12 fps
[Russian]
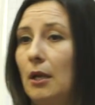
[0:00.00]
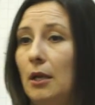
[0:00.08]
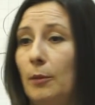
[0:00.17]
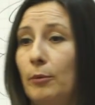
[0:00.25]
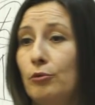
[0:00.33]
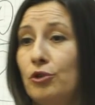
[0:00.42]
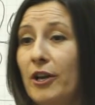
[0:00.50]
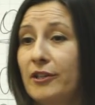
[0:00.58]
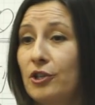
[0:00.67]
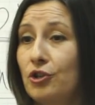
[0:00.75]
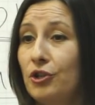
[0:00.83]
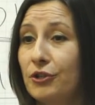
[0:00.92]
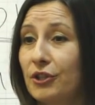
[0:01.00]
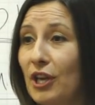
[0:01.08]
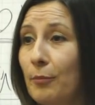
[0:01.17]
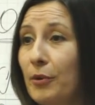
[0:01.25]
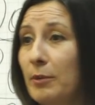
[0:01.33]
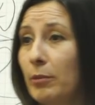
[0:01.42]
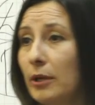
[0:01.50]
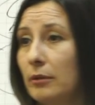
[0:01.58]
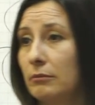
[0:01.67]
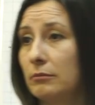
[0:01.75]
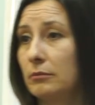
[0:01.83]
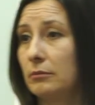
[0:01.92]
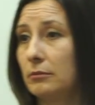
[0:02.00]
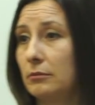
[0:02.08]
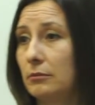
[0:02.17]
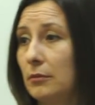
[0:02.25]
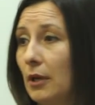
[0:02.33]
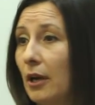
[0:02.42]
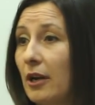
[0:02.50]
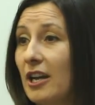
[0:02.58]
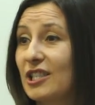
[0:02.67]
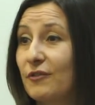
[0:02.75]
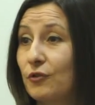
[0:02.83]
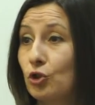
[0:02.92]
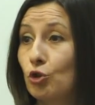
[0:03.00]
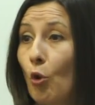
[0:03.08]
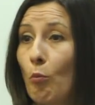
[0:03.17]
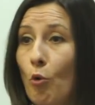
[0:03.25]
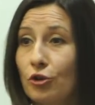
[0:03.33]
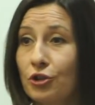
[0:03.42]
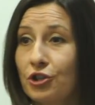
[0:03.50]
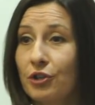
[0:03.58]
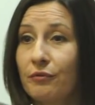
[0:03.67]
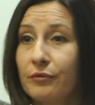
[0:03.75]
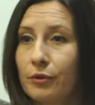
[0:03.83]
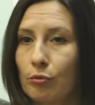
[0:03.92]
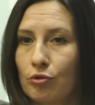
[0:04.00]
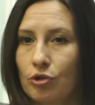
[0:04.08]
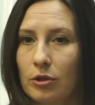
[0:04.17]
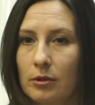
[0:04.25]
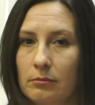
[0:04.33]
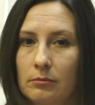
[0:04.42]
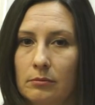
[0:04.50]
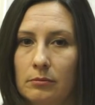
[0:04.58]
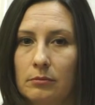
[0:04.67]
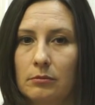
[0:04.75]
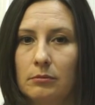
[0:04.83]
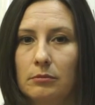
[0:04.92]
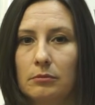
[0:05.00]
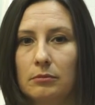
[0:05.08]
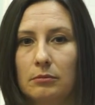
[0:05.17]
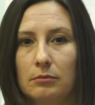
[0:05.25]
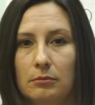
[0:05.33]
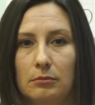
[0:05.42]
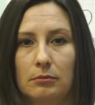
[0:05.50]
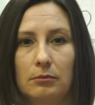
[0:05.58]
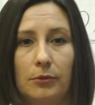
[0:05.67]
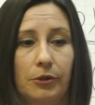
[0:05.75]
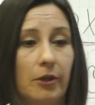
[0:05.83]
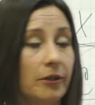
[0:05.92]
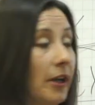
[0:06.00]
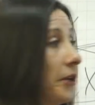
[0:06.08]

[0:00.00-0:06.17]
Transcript: и получается чистая прибыль раз в 100 больше, чем выручка. И когда